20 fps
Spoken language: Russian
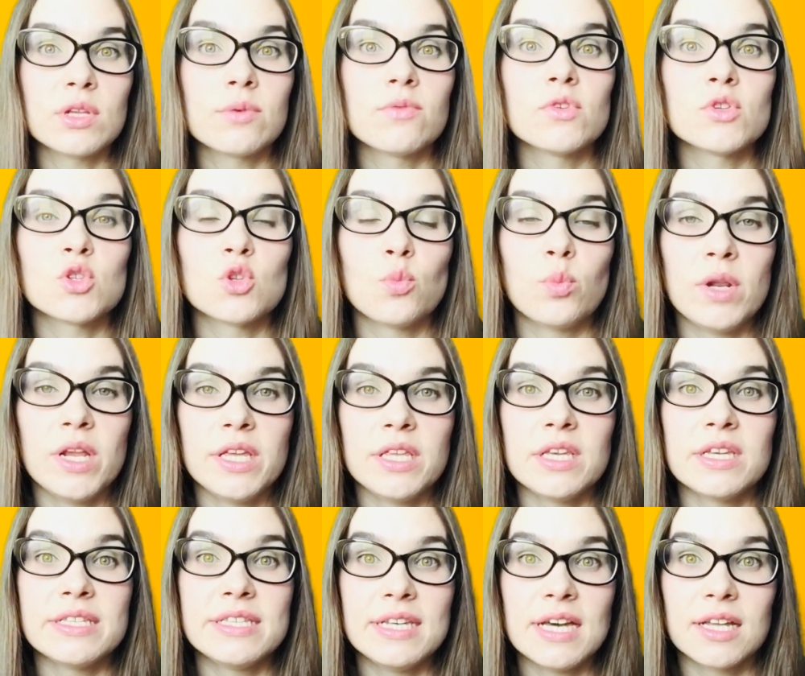
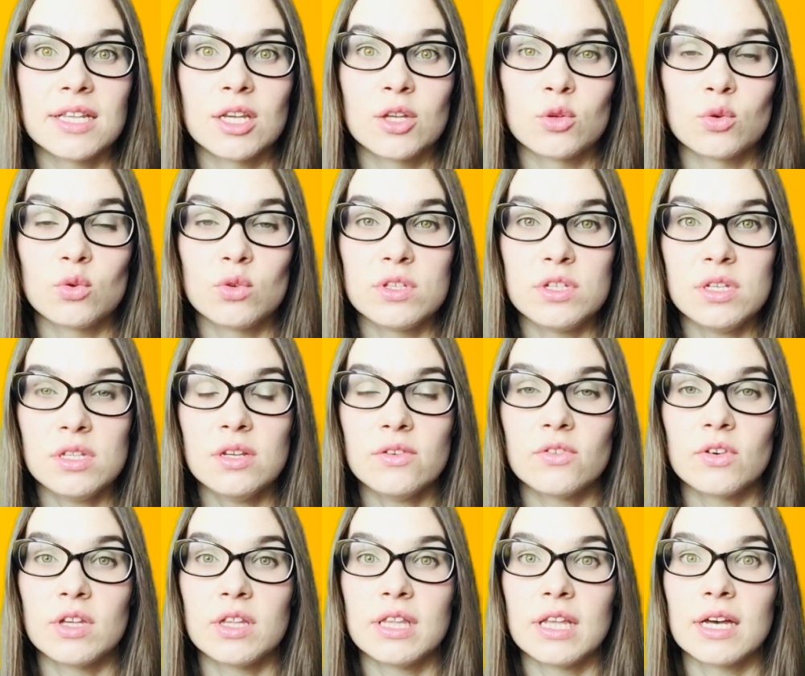выступление Дианы
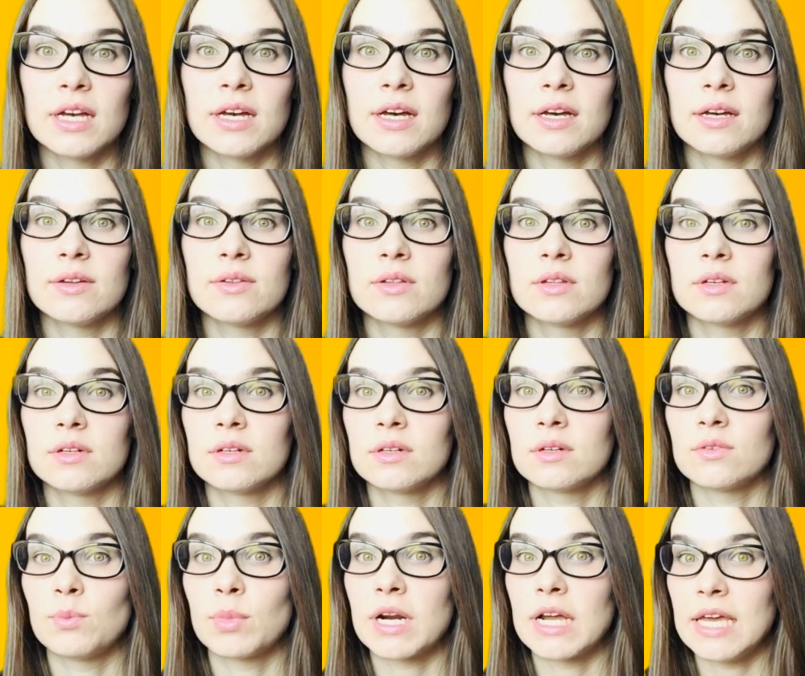Анкудиновой на
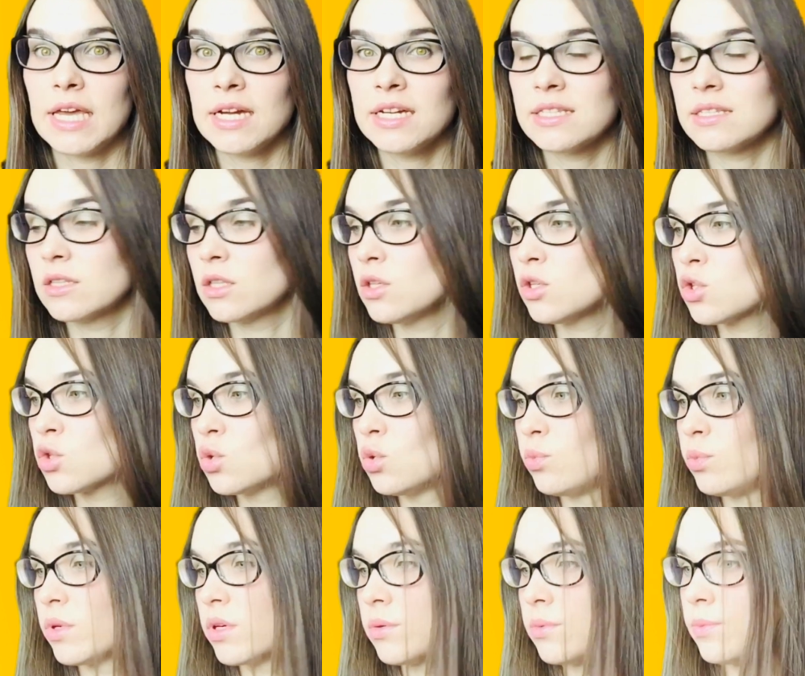э, проекте «Ты
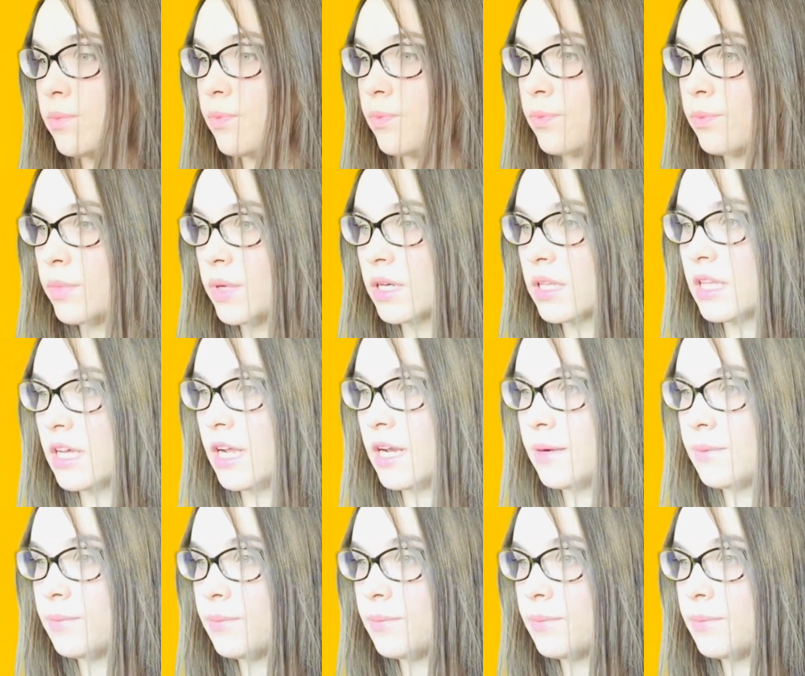супер». Погнали!